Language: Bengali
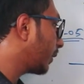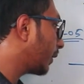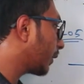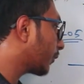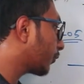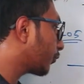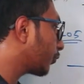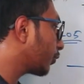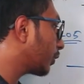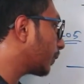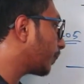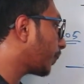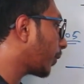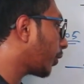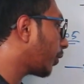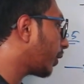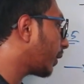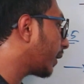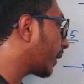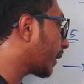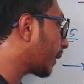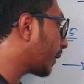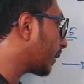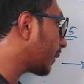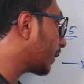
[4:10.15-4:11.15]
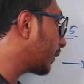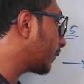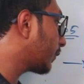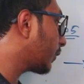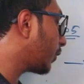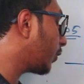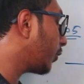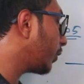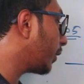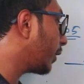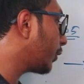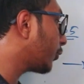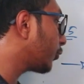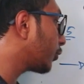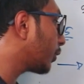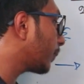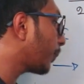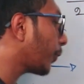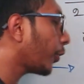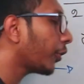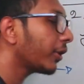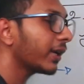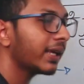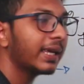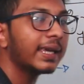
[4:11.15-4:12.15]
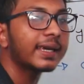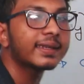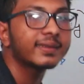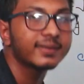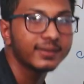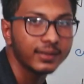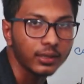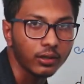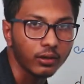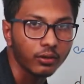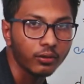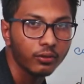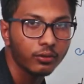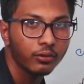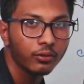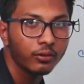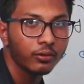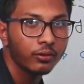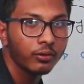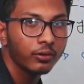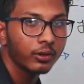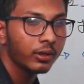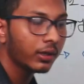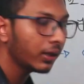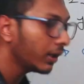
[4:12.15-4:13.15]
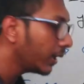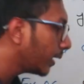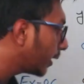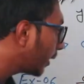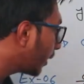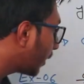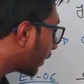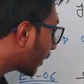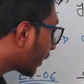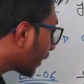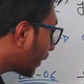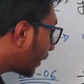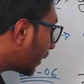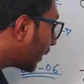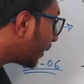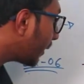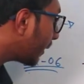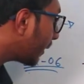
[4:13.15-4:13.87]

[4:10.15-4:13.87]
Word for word: এক্স টু দি পাওয়ার এখানে কী ছিল এ টু দি পাওয়ার এক্স ছিল এখানে